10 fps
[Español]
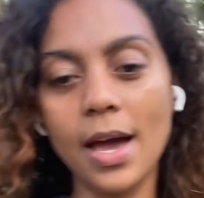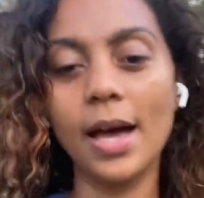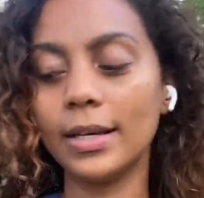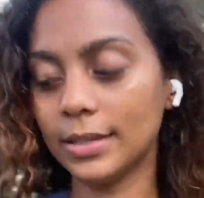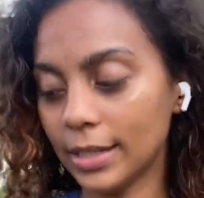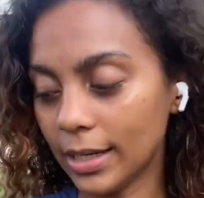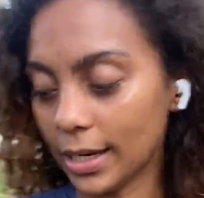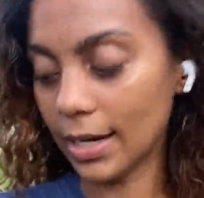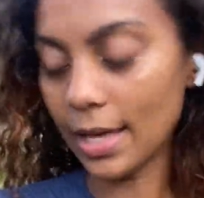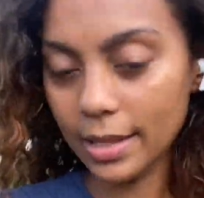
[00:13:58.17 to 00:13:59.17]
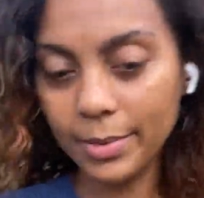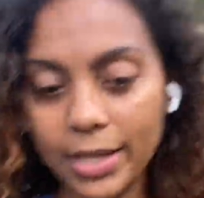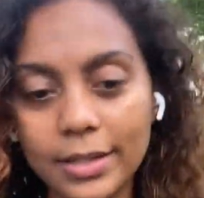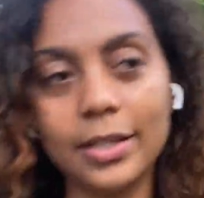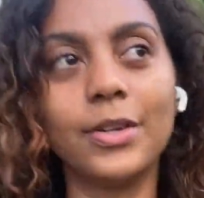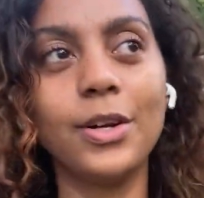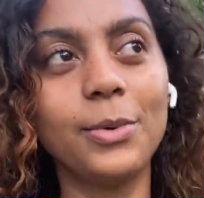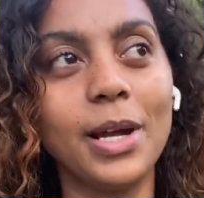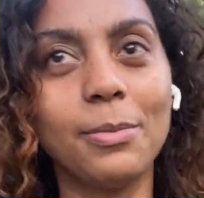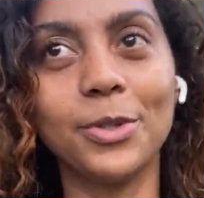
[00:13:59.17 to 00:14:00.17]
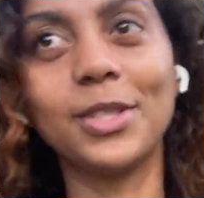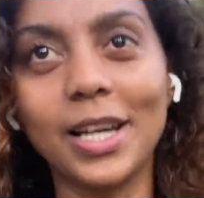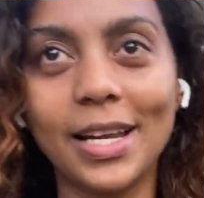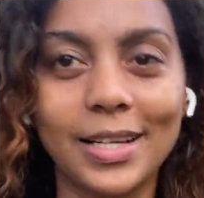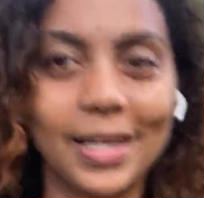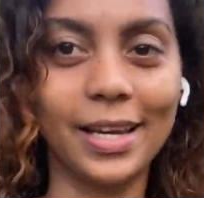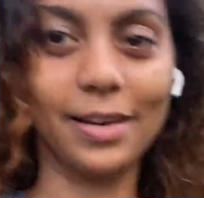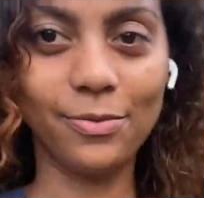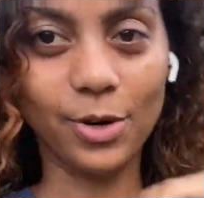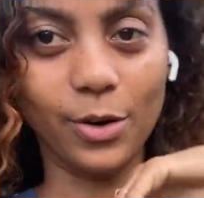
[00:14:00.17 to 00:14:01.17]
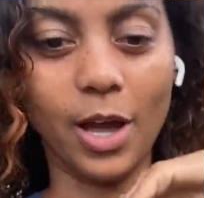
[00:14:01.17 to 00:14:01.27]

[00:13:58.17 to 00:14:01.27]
así que nada mi gente no les voy a mostrar qué fue lo que